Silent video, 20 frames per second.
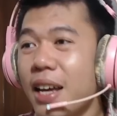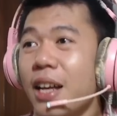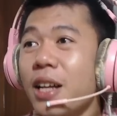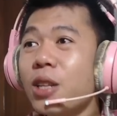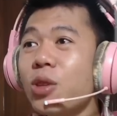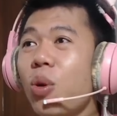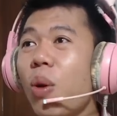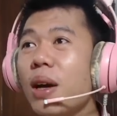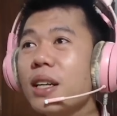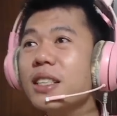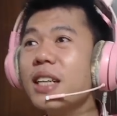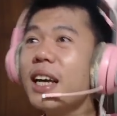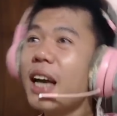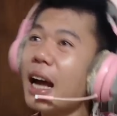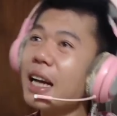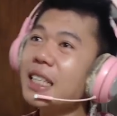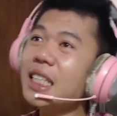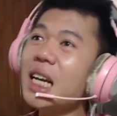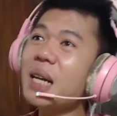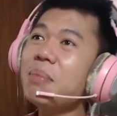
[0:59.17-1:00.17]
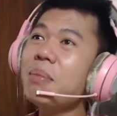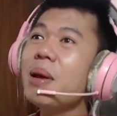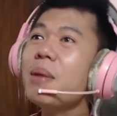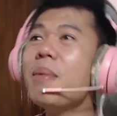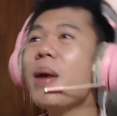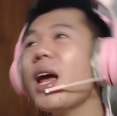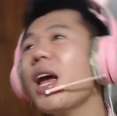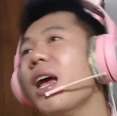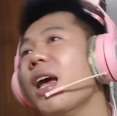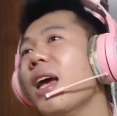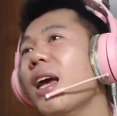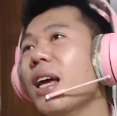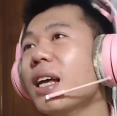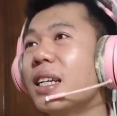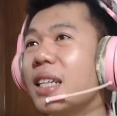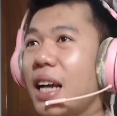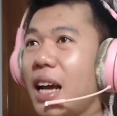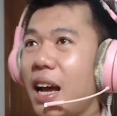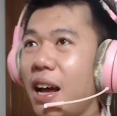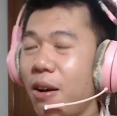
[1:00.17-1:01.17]
tuổi gì ăn Nhân BiBi
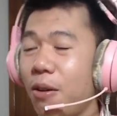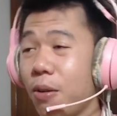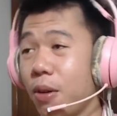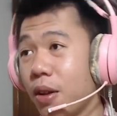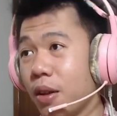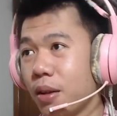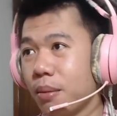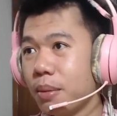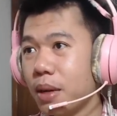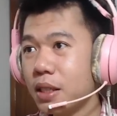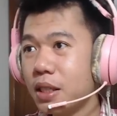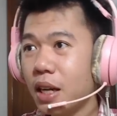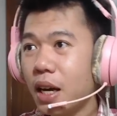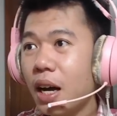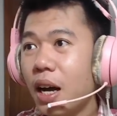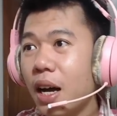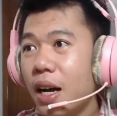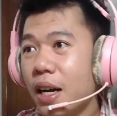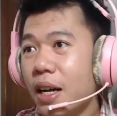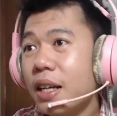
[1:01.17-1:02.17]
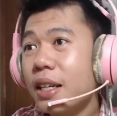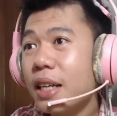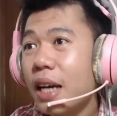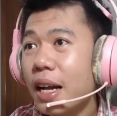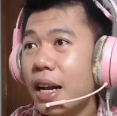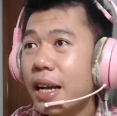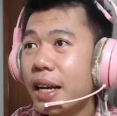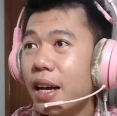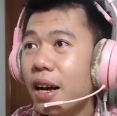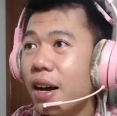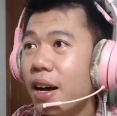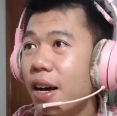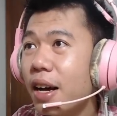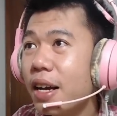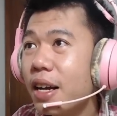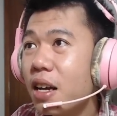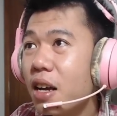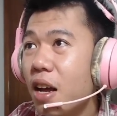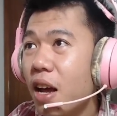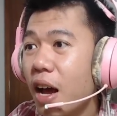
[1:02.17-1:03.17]
nào. Bây giờ kẻ địch
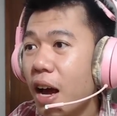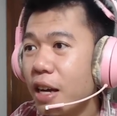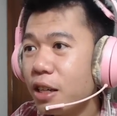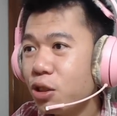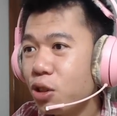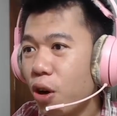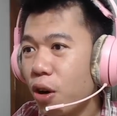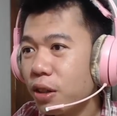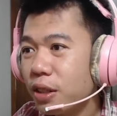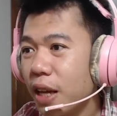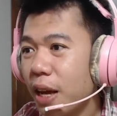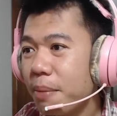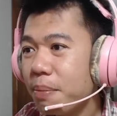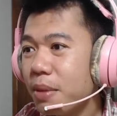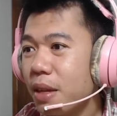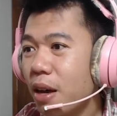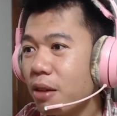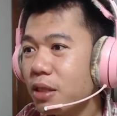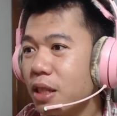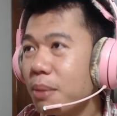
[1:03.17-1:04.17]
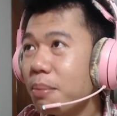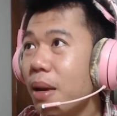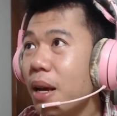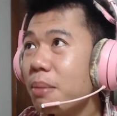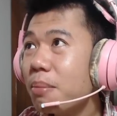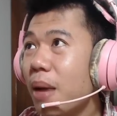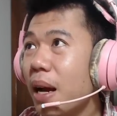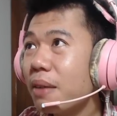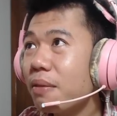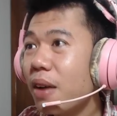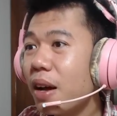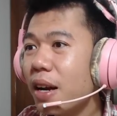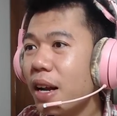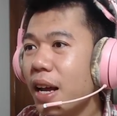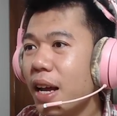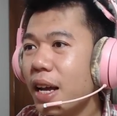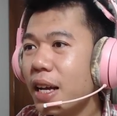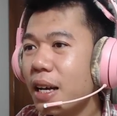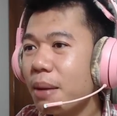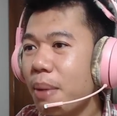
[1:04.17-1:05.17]
ơi, hãy cho thêm nhiều chiến binh mạnh vào
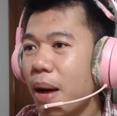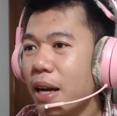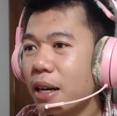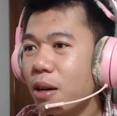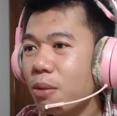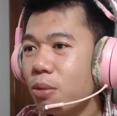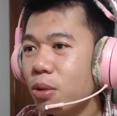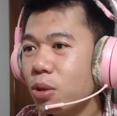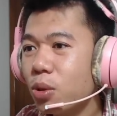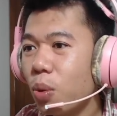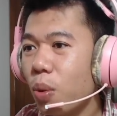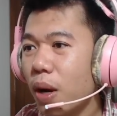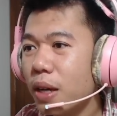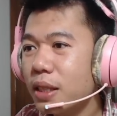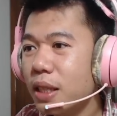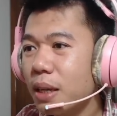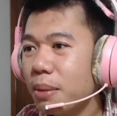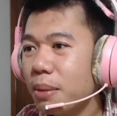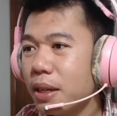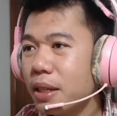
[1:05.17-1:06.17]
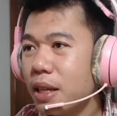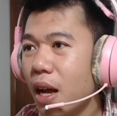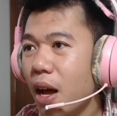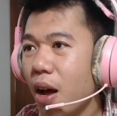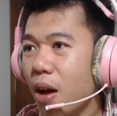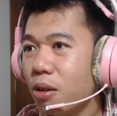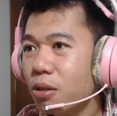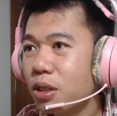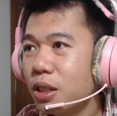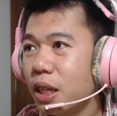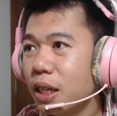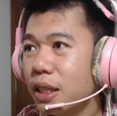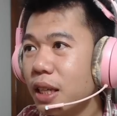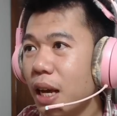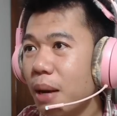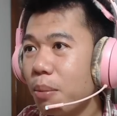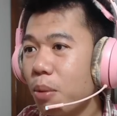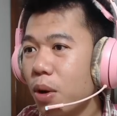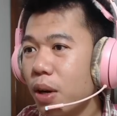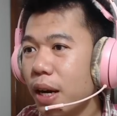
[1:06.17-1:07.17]
đi. Các bạn không có tuổi gì đâu. Xin
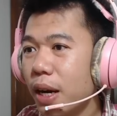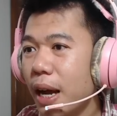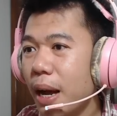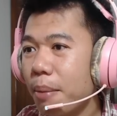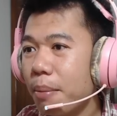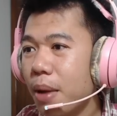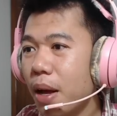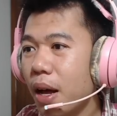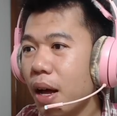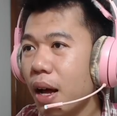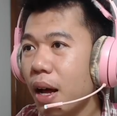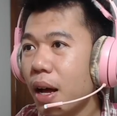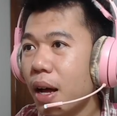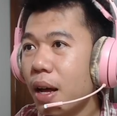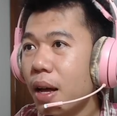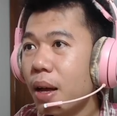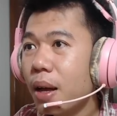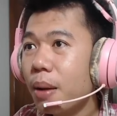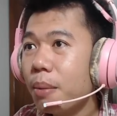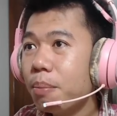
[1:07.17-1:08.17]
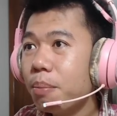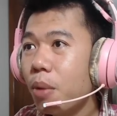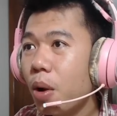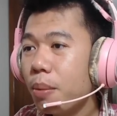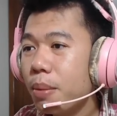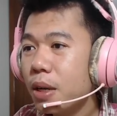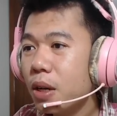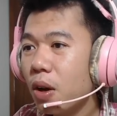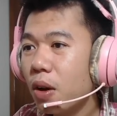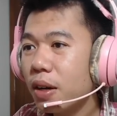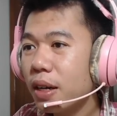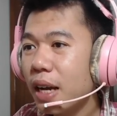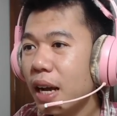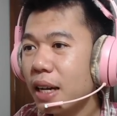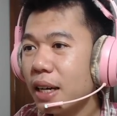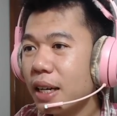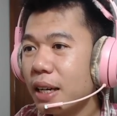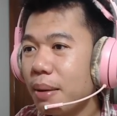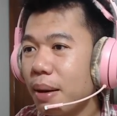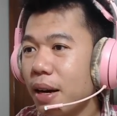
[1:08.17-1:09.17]
thêm một em Mominong
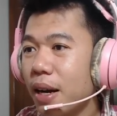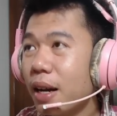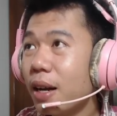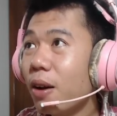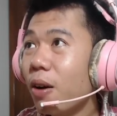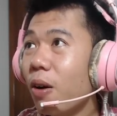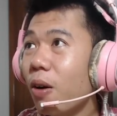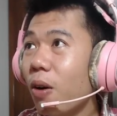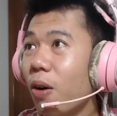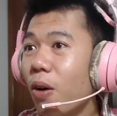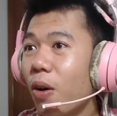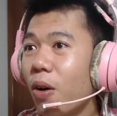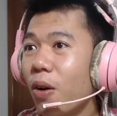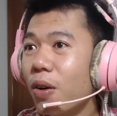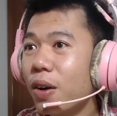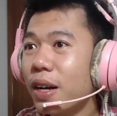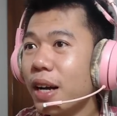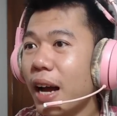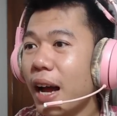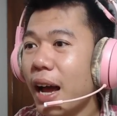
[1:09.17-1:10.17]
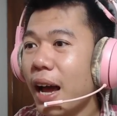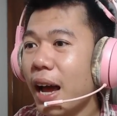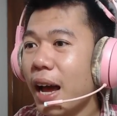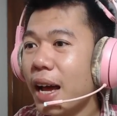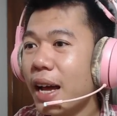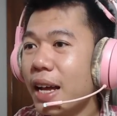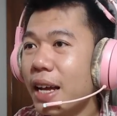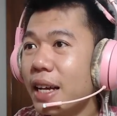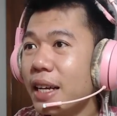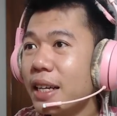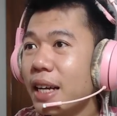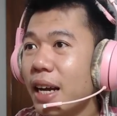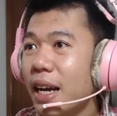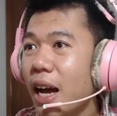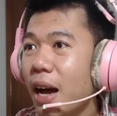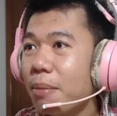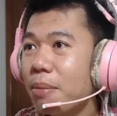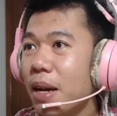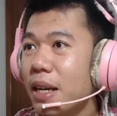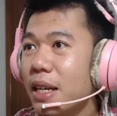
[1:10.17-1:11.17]
Nang đi các bạn ơi. Ok, kết
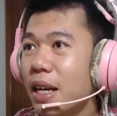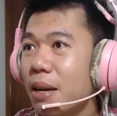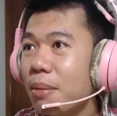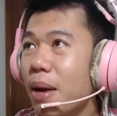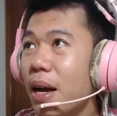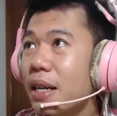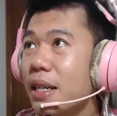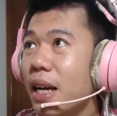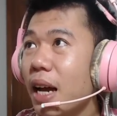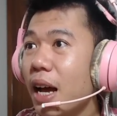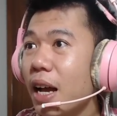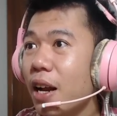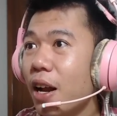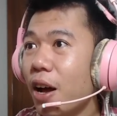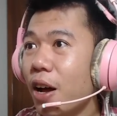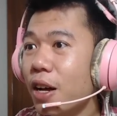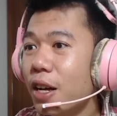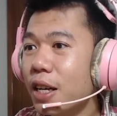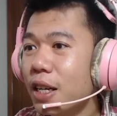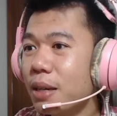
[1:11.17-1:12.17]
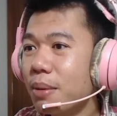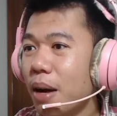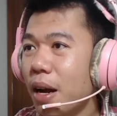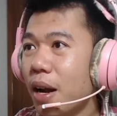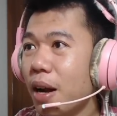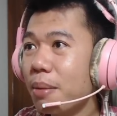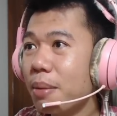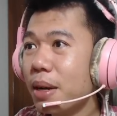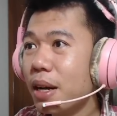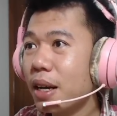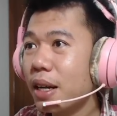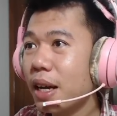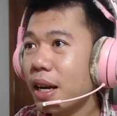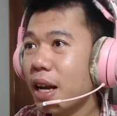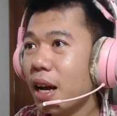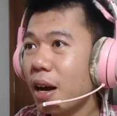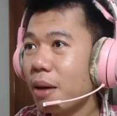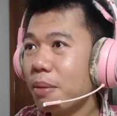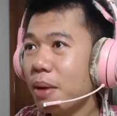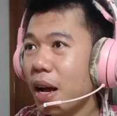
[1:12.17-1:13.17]
hợp lại nha các bạn nha. Đấy các bạn ơi, mình đang kết
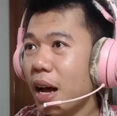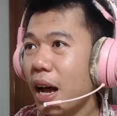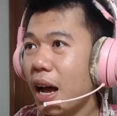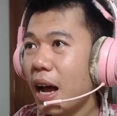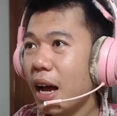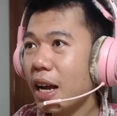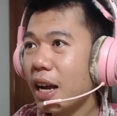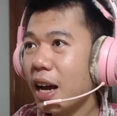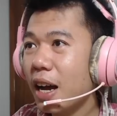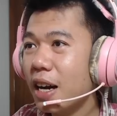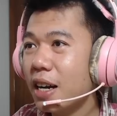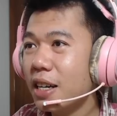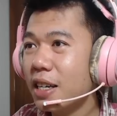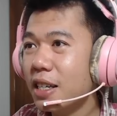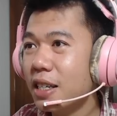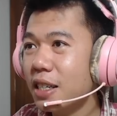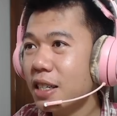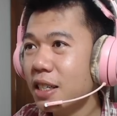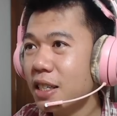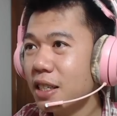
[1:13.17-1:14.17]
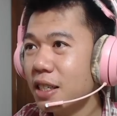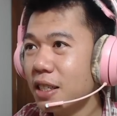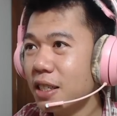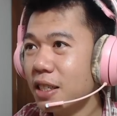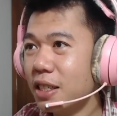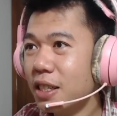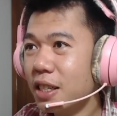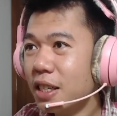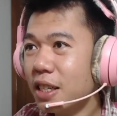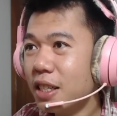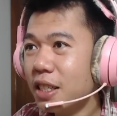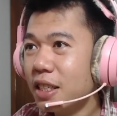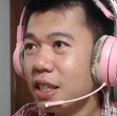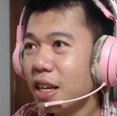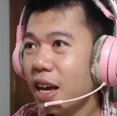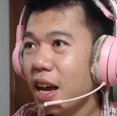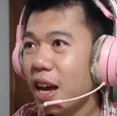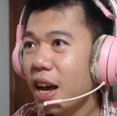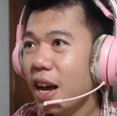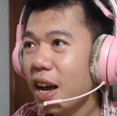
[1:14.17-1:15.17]
hợp lại.
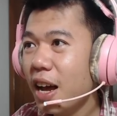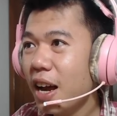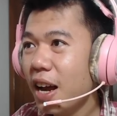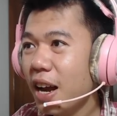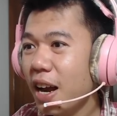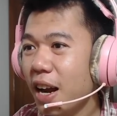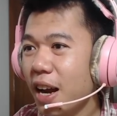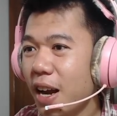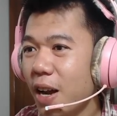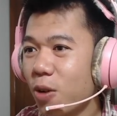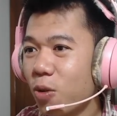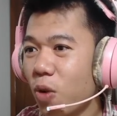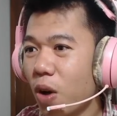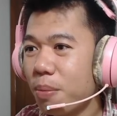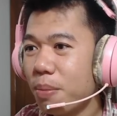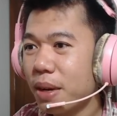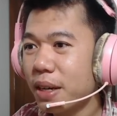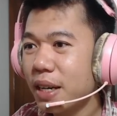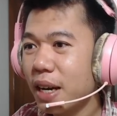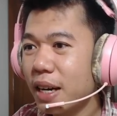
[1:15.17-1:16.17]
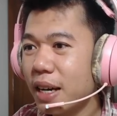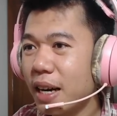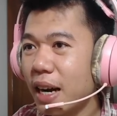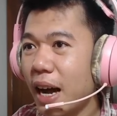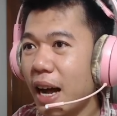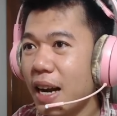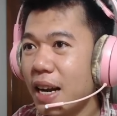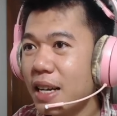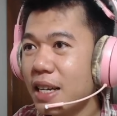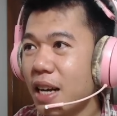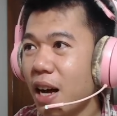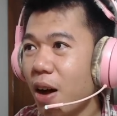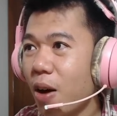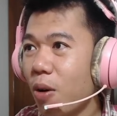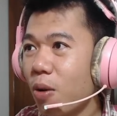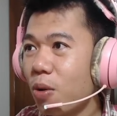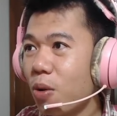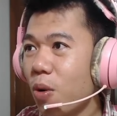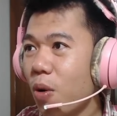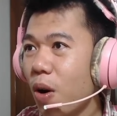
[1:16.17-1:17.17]
Yeah, quân mình đang khá là
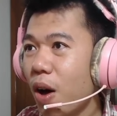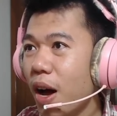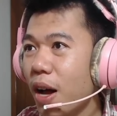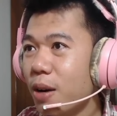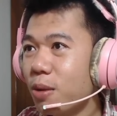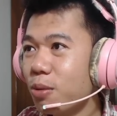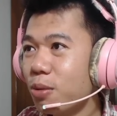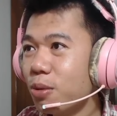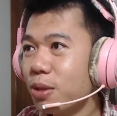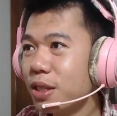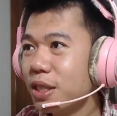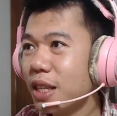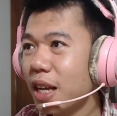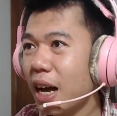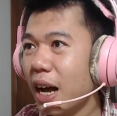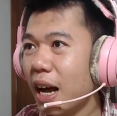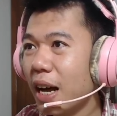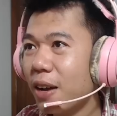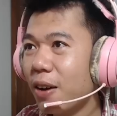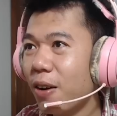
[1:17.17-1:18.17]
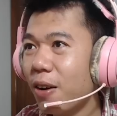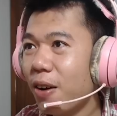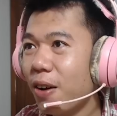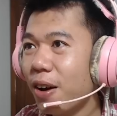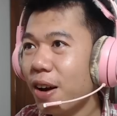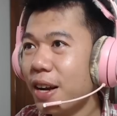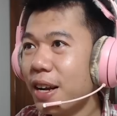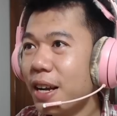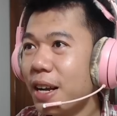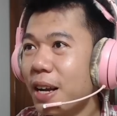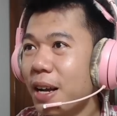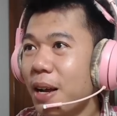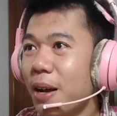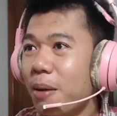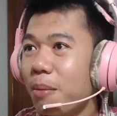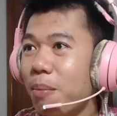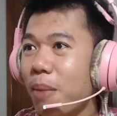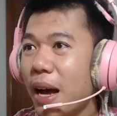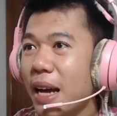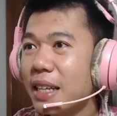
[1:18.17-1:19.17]
ngầu luôn. Ui giời ơi,
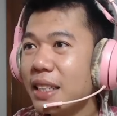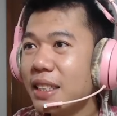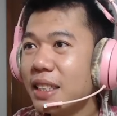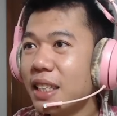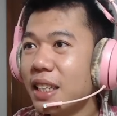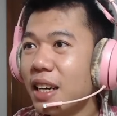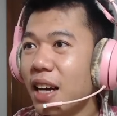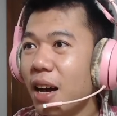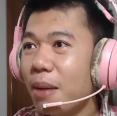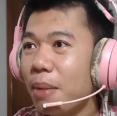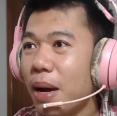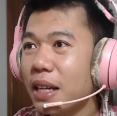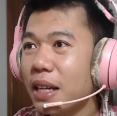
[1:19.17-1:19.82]
mạnh chưa.